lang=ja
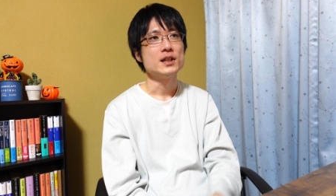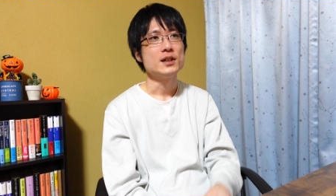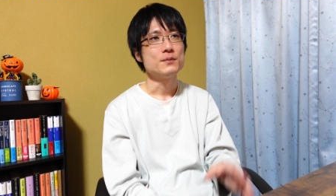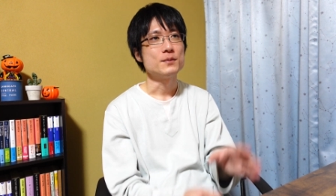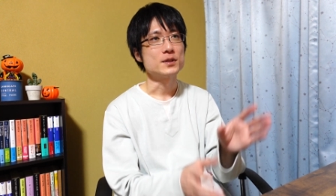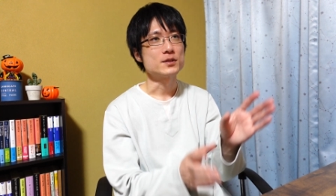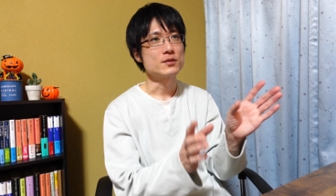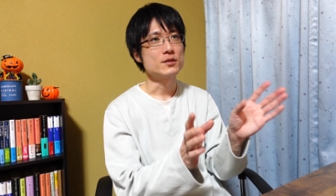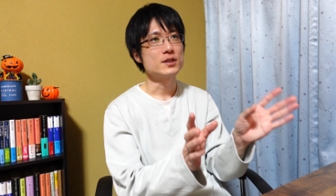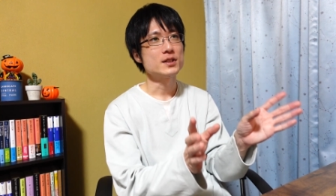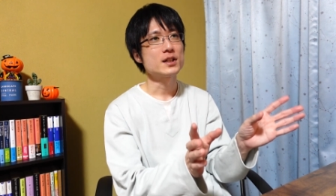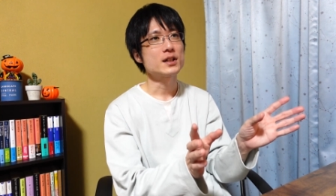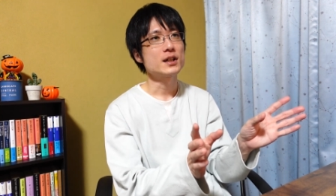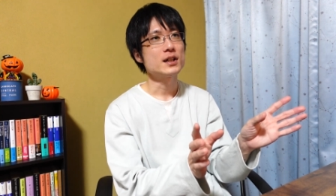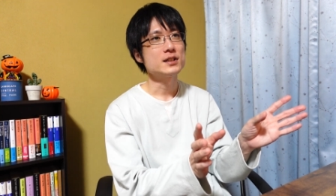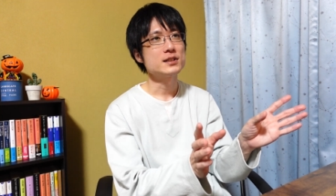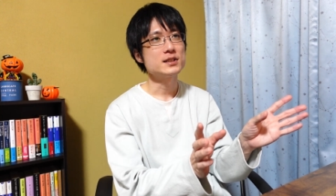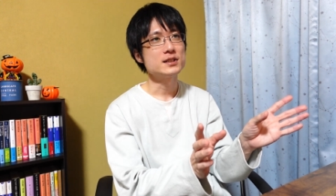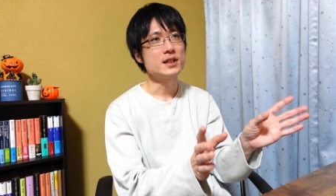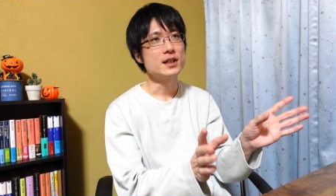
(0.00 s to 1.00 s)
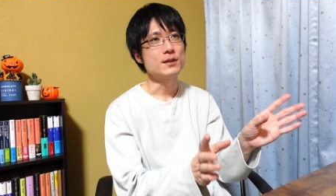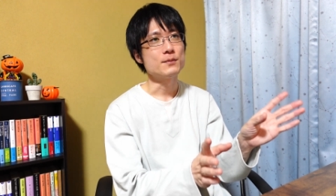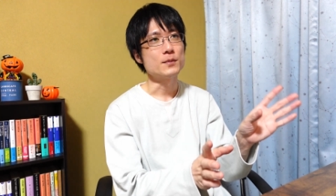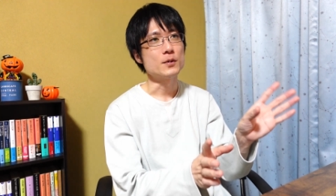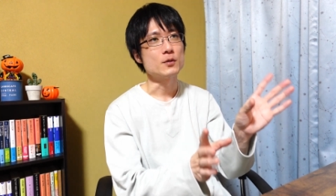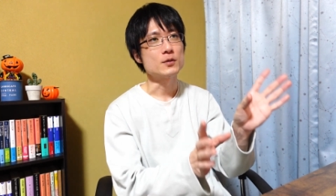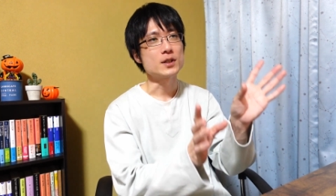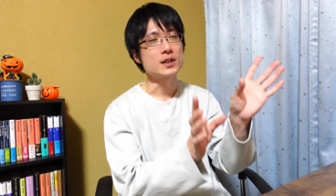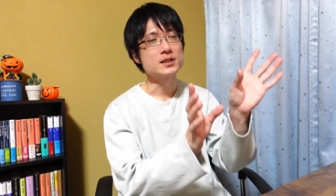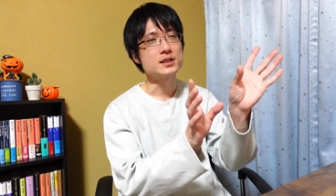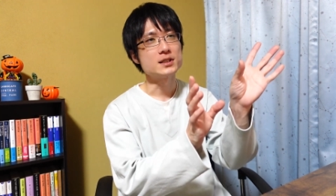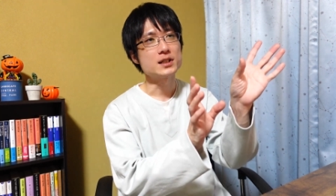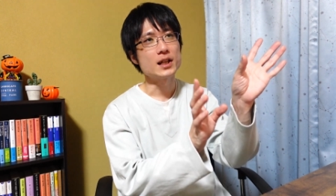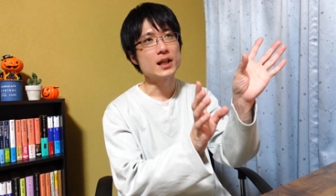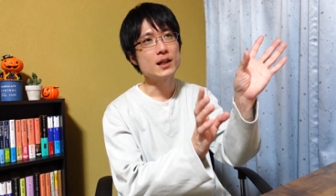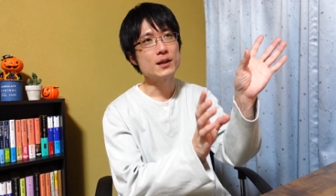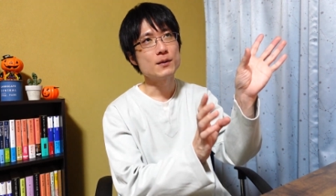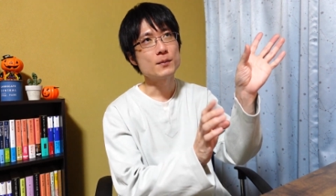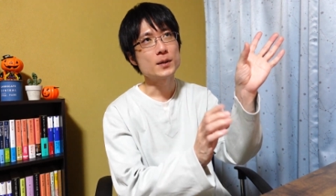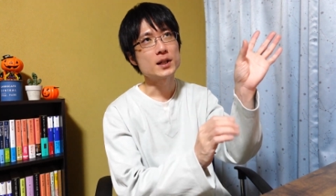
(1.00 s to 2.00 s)
まあ、そういった感じで、まあ、同じ
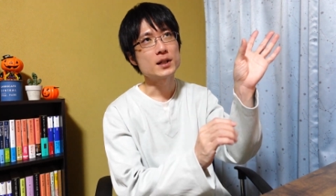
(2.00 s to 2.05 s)
テーマ